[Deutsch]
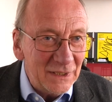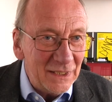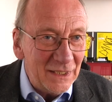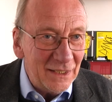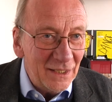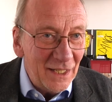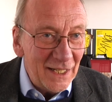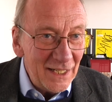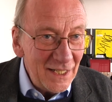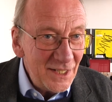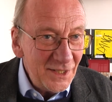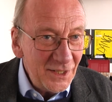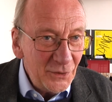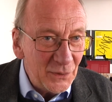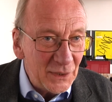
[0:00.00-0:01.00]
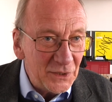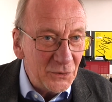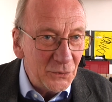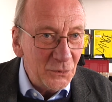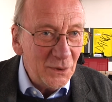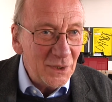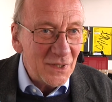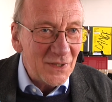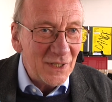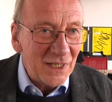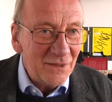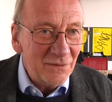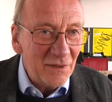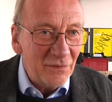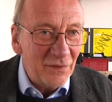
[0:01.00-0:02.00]
Die History Tour, das
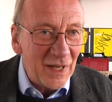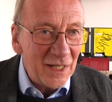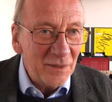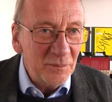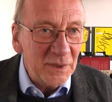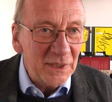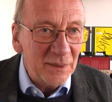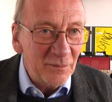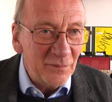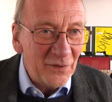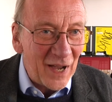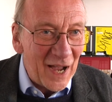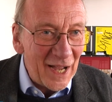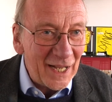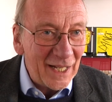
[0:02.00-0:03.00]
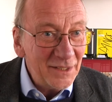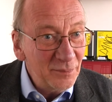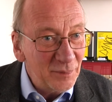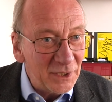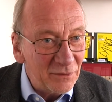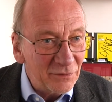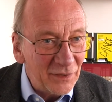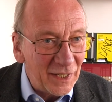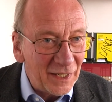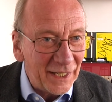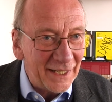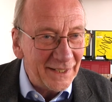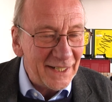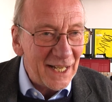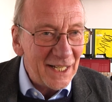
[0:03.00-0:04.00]
heißt, wir fahren mit dem Fahrrad, mit den
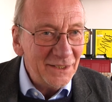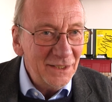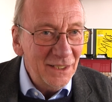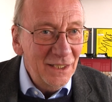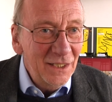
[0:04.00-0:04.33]
Fahrrädern